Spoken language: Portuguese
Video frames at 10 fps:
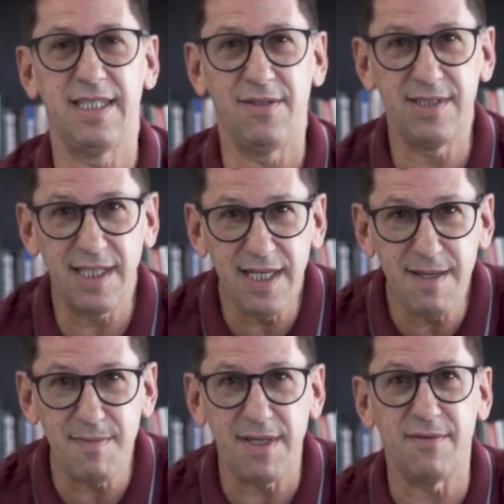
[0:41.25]
Não
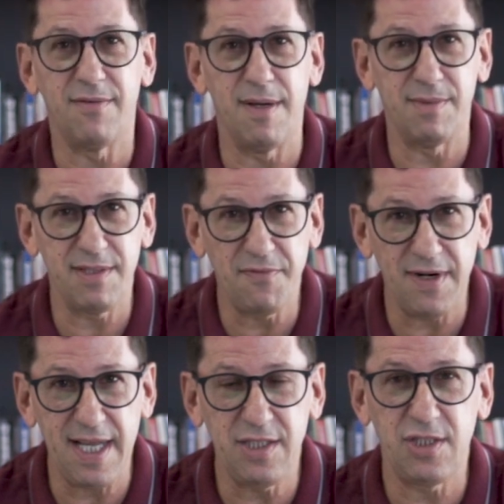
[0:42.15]
desanime, vamos em
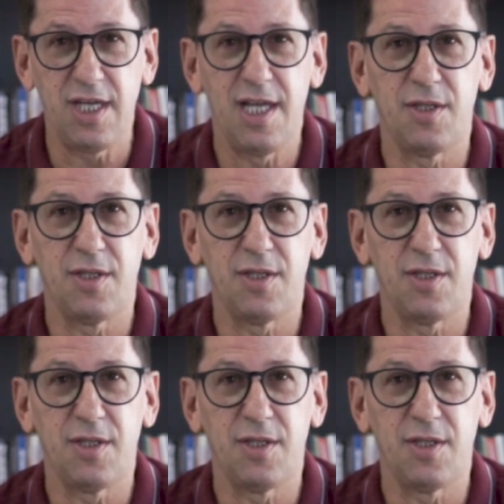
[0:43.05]
frente.